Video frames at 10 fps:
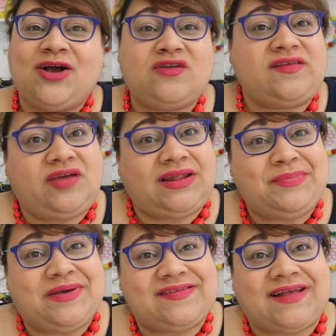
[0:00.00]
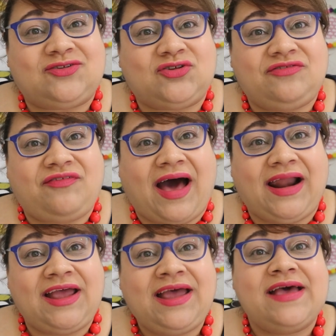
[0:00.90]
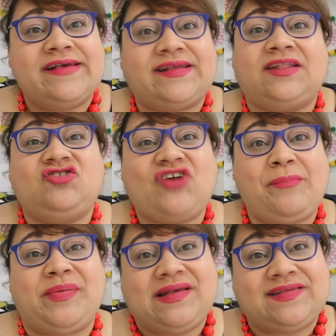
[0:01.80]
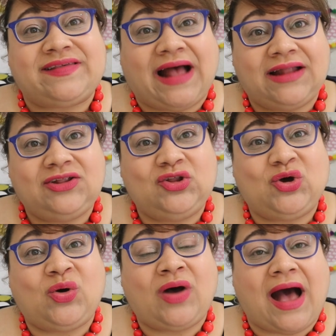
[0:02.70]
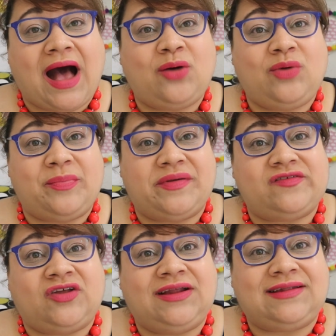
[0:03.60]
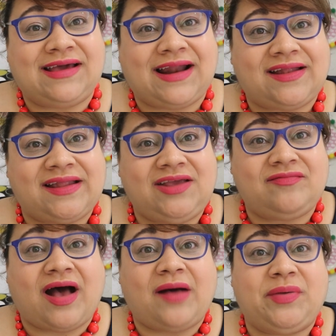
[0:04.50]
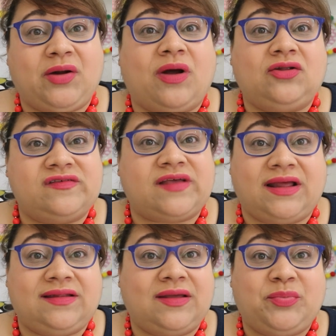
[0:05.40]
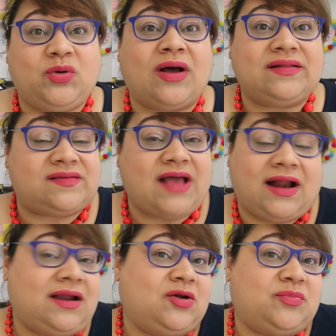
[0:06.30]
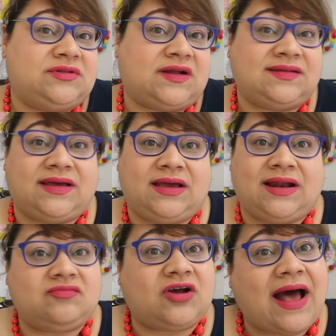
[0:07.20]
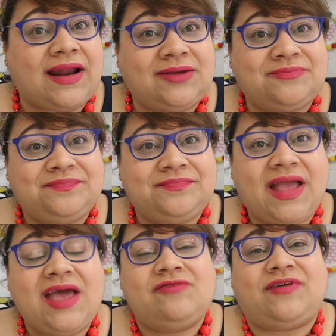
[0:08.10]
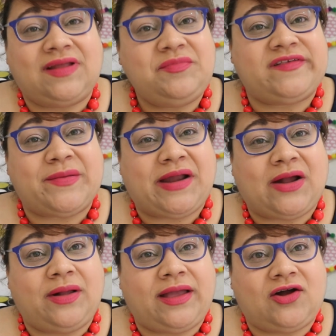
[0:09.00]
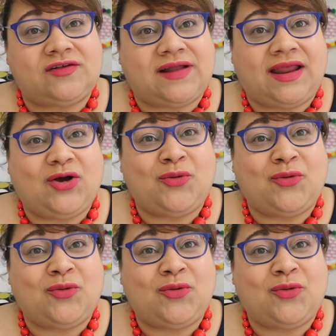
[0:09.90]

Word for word: Cosa avete pensato di fare? State già pensando a una pensione integrativa per quando sarete più anziani e non potrete lavorare? Fatemi sapere qualche cosa nei